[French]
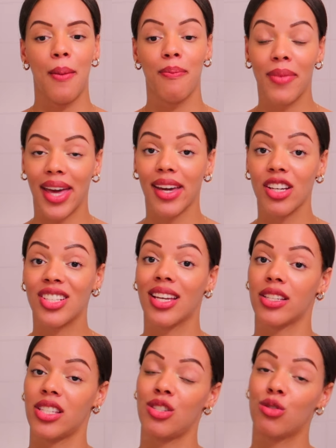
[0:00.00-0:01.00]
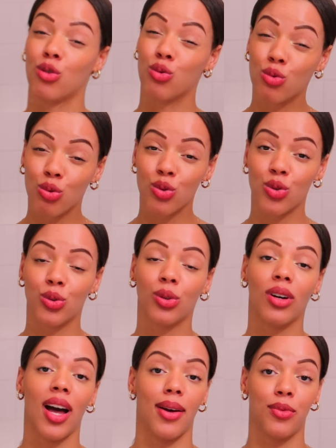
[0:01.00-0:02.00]
mais j'insiste
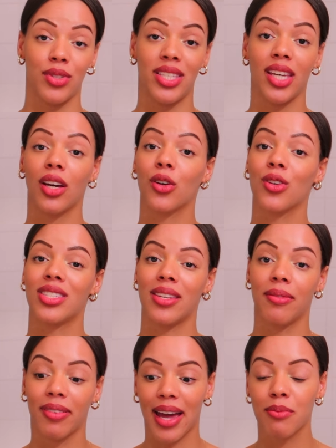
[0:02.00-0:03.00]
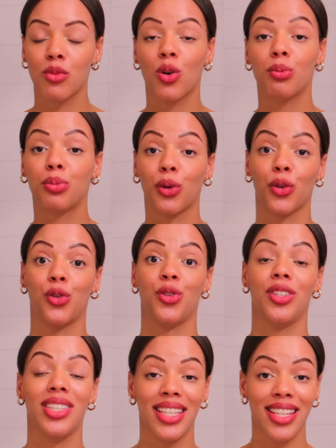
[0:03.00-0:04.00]
toujours à vous dire que c'est vraiment pour une
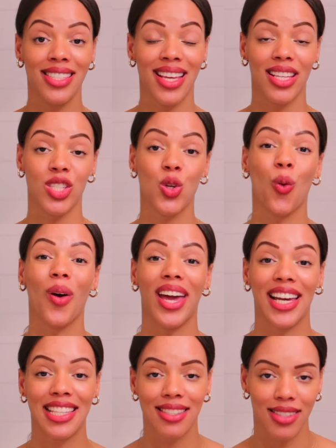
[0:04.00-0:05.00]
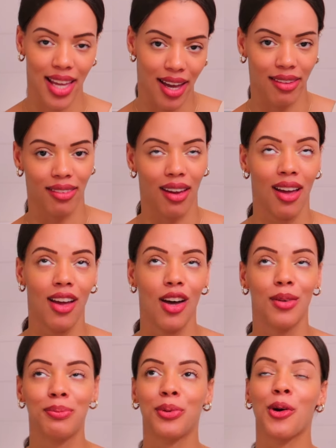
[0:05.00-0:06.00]
utilisation externe
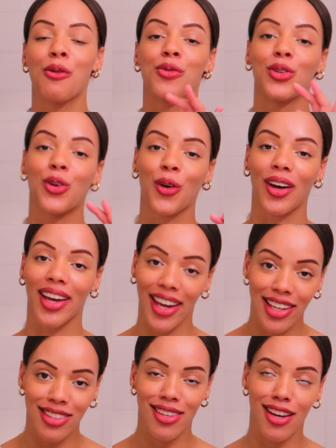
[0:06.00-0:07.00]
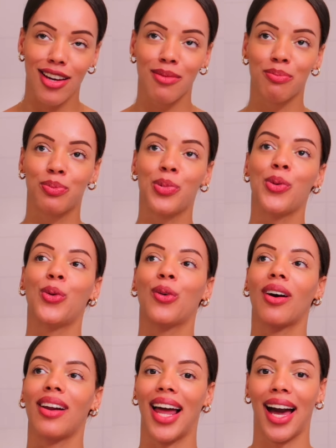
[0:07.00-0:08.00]
pour votre rectum,
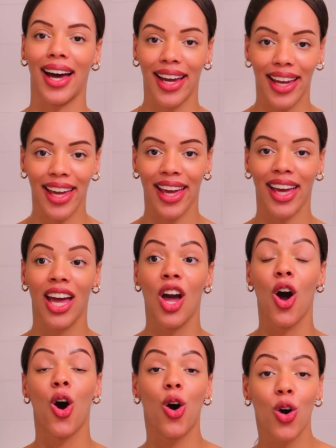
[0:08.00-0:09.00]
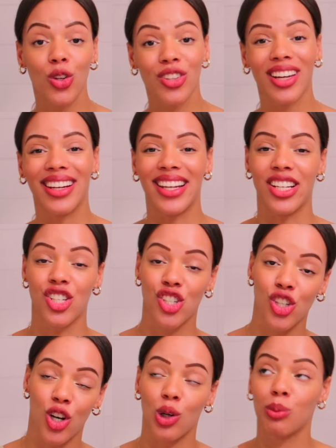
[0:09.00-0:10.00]
pour la raie, entre les
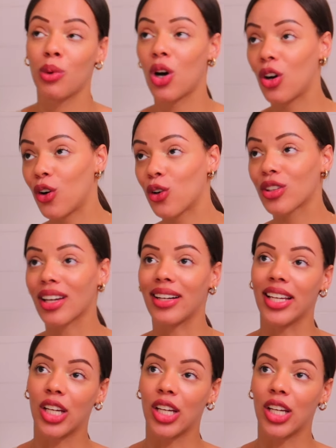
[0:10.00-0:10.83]
jambes, entre les